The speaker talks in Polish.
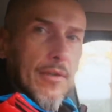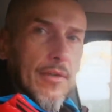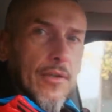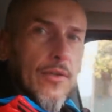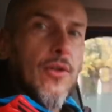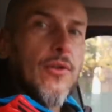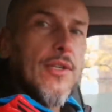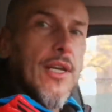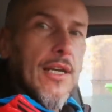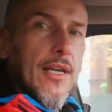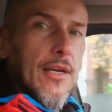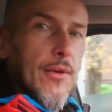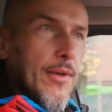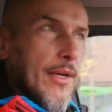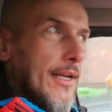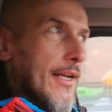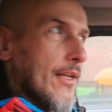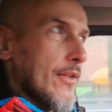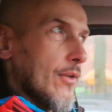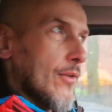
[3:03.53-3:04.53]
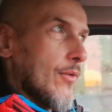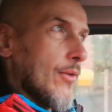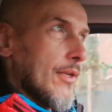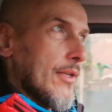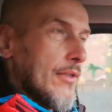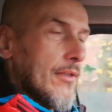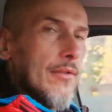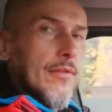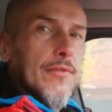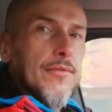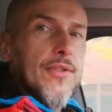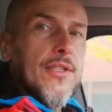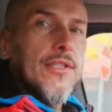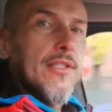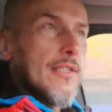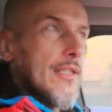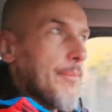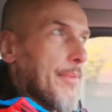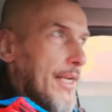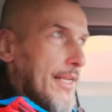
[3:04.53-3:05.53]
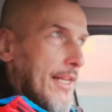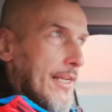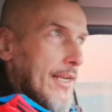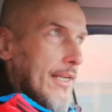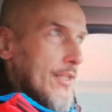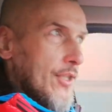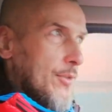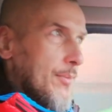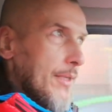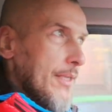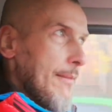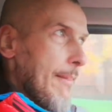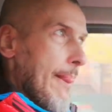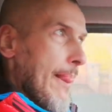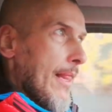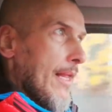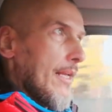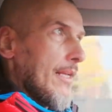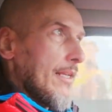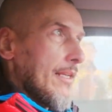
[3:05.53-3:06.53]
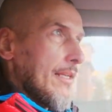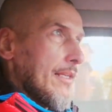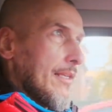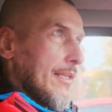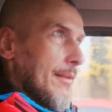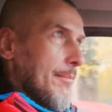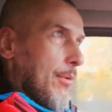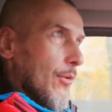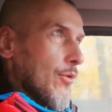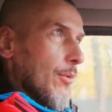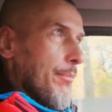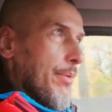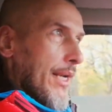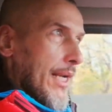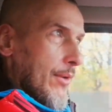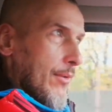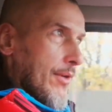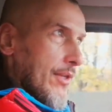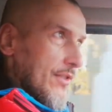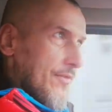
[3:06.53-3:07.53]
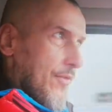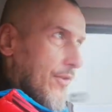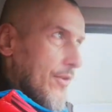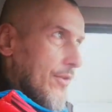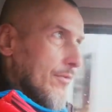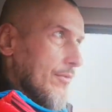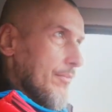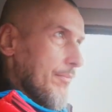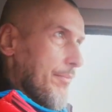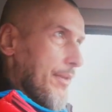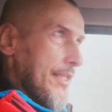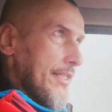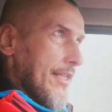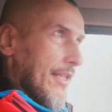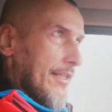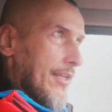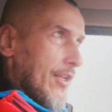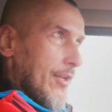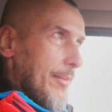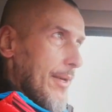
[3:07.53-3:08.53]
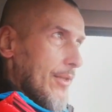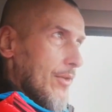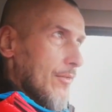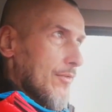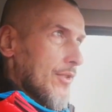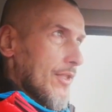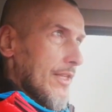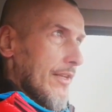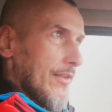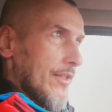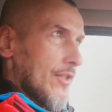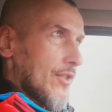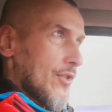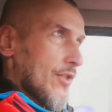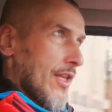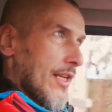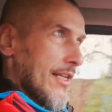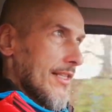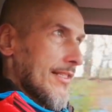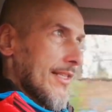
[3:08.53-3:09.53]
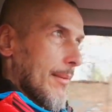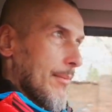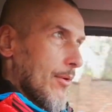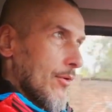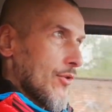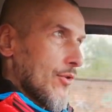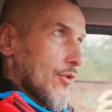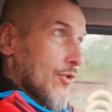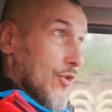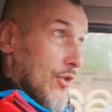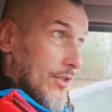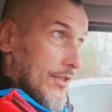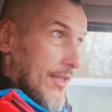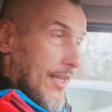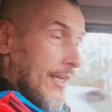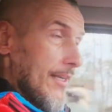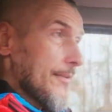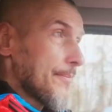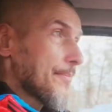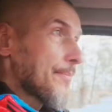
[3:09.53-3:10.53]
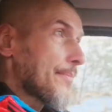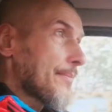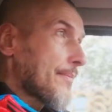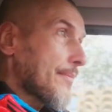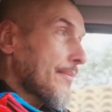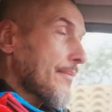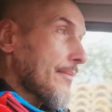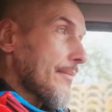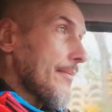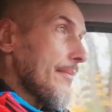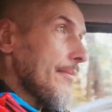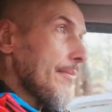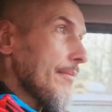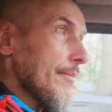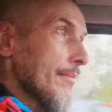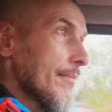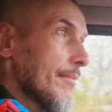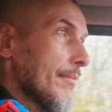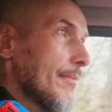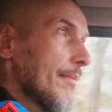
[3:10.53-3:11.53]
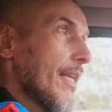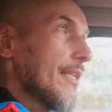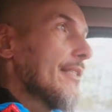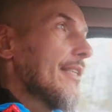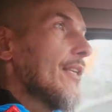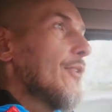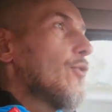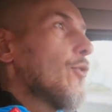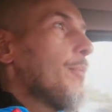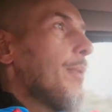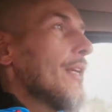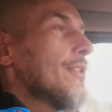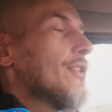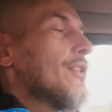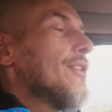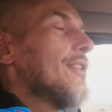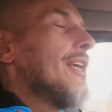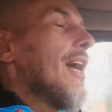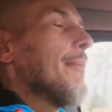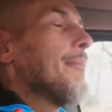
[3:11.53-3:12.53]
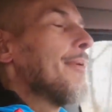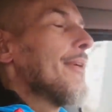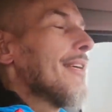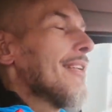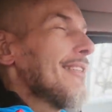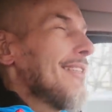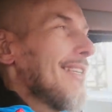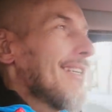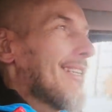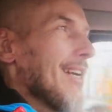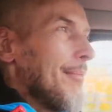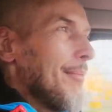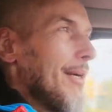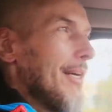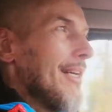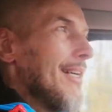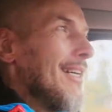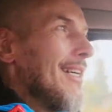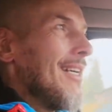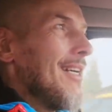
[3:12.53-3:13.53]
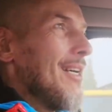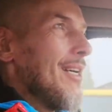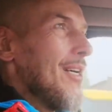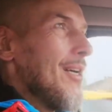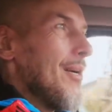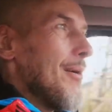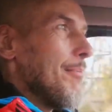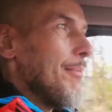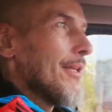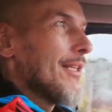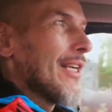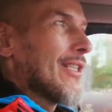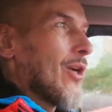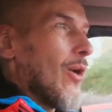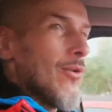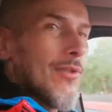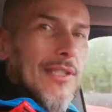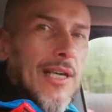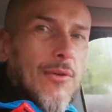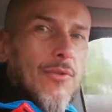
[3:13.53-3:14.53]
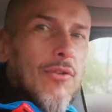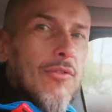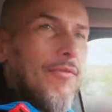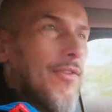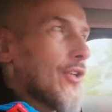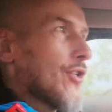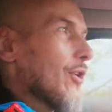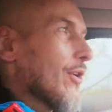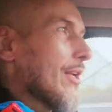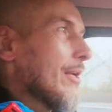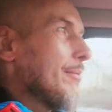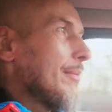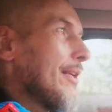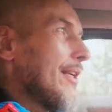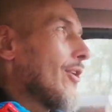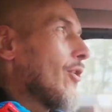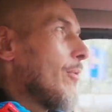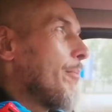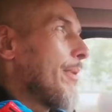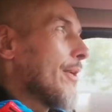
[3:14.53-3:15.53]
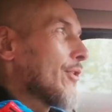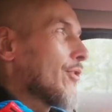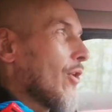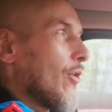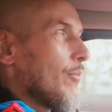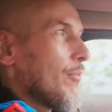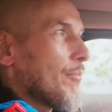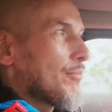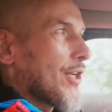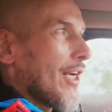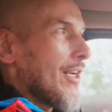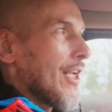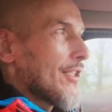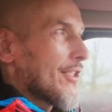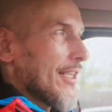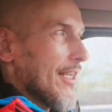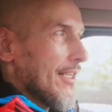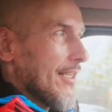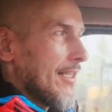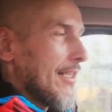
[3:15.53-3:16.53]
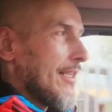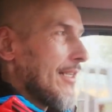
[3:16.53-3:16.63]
Kto nie jechał? Ręka do góry. No, wszyscy zapierdalaliśmy po tą perełkę swoją 500 km, czy nawet 400 bądź 300. Na zdjęciu patrzysz i ja pierdykam. Będę kąsał ją wieczorem i gąbeczką przelecę.